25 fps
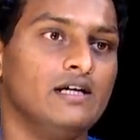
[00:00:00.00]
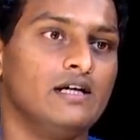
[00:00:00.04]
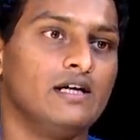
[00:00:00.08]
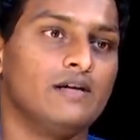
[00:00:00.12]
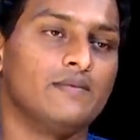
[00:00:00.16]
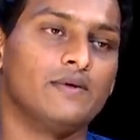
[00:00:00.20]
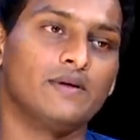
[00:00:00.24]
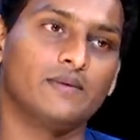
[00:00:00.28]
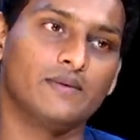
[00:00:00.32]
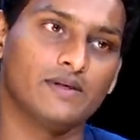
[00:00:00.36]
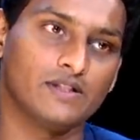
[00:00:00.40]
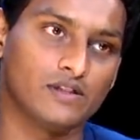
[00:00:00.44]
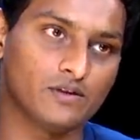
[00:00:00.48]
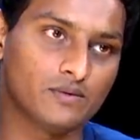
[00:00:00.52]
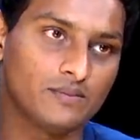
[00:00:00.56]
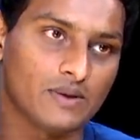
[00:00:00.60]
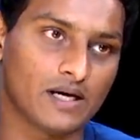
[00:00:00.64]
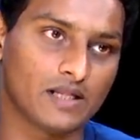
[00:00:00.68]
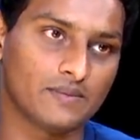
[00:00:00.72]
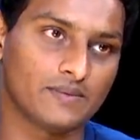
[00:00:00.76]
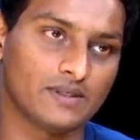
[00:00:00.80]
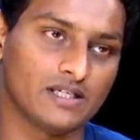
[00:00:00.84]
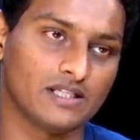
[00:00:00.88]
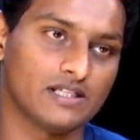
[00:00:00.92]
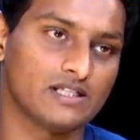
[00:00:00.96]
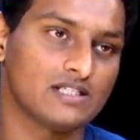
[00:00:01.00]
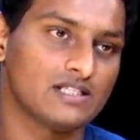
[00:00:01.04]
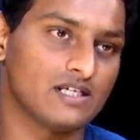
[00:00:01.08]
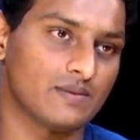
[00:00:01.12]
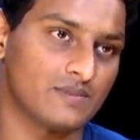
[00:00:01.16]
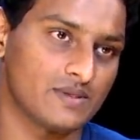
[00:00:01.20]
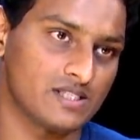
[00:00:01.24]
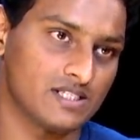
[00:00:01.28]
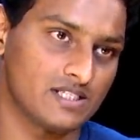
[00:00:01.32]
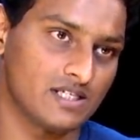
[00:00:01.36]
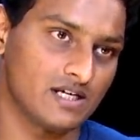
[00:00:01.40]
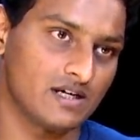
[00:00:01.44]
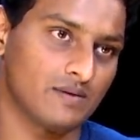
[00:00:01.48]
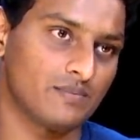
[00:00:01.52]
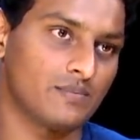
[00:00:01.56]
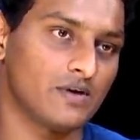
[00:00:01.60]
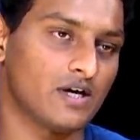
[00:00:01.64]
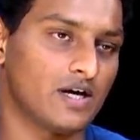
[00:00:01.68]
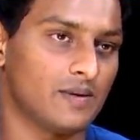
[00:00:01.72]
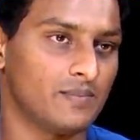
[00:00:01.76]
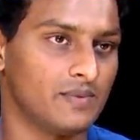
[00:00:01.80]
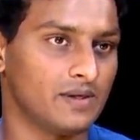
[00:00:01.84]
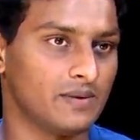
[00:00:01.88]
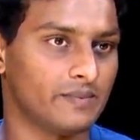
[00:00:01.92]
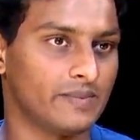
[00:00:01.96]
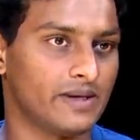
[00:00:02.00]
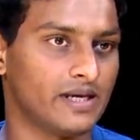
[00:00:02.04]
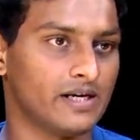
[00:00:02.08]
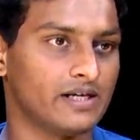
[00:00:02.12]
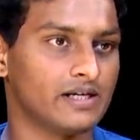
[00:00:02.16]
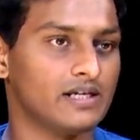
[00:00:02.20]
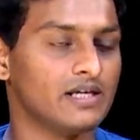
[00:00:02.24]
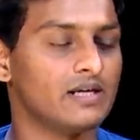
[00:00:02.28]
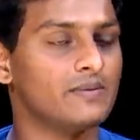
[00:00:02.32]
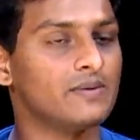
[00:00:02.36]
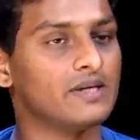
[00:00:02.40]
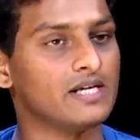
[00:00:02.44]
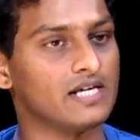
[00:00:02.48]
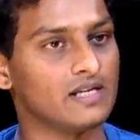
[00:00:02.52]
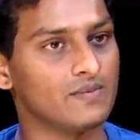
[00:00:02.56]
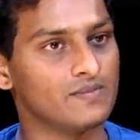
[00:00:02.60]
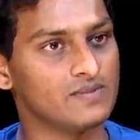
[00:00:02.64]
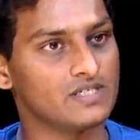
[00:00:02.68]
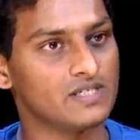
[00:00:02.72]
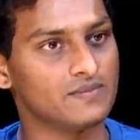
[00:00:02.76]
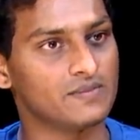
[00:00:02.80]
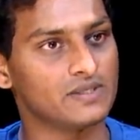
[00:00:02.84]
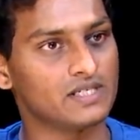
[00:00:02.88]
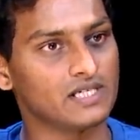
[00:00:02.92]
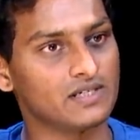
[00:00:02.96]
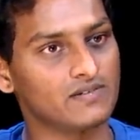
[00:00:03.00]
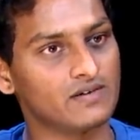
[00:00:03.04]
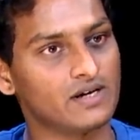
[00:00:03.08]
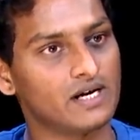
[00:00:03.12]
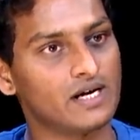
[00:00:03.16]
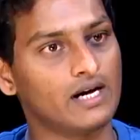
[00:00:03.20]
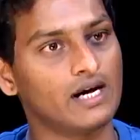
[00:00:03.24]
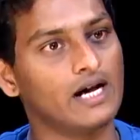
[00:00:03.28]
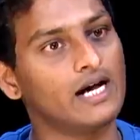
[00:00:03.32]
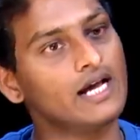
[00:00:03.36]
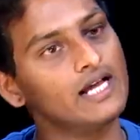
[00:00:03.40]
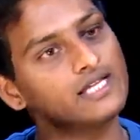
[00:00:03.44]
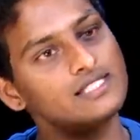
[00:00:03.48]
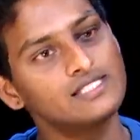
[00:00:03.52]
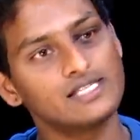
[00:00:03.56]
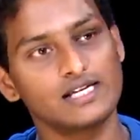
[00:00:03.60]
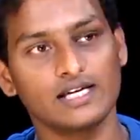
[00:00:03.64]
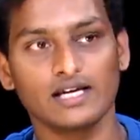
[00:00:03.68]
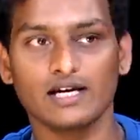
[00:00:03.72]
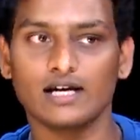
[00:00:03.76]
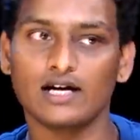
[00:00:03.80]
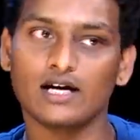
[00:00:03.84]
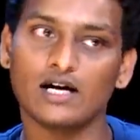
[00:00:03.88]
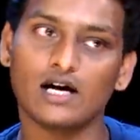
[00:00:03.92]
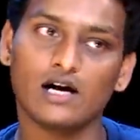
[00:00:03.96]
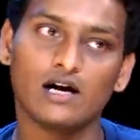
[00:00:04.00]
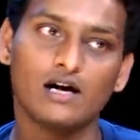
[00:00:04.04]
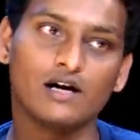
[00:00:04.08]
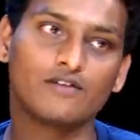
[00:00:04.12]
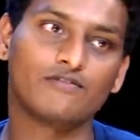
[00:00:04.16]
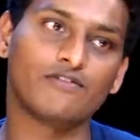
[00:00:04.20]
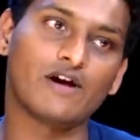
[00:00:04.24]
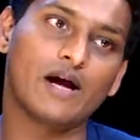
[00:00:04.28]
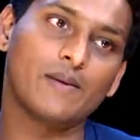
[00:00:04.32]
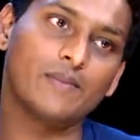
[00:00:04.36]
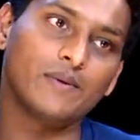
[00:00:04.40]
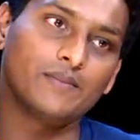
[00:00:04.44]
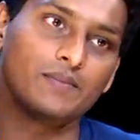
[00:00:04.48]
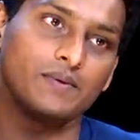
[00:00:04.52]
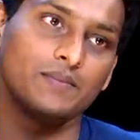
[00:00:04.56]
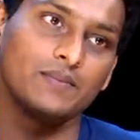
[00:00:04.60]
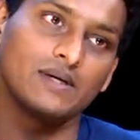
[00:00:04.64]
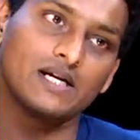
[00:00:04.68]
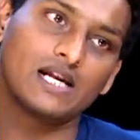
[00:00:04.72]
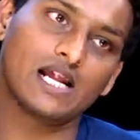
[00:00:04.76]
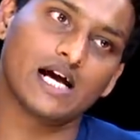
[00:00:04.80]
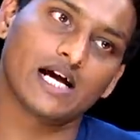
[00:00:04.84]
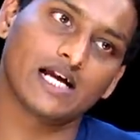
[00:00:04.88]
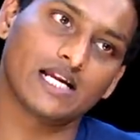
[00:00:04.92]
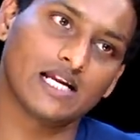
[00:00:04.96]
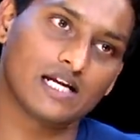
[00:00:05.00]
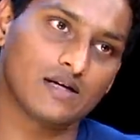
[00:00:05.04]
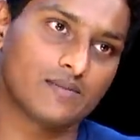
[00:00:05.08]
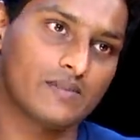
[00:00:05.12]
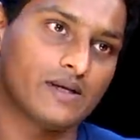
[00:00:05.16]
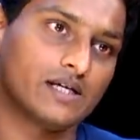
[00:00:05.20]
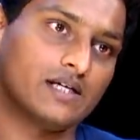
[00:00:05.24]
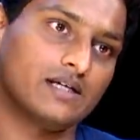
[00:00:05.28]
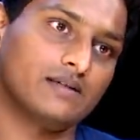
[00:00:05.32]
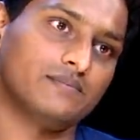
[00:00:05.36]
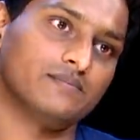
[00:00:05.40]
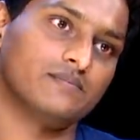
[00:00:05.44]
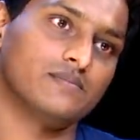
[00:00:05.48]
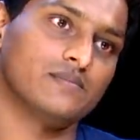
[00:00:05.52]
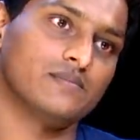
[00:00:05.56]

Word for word: ఏమైనా ఎందుకు బాధపడి ఏదైనా సమస్య ప్రాబ్లమా ఏమైనా హెల్ప్ చేయమంటావా అదే ఒక ఫ్యామిలీ మెంబర్ లాగానే అనమాట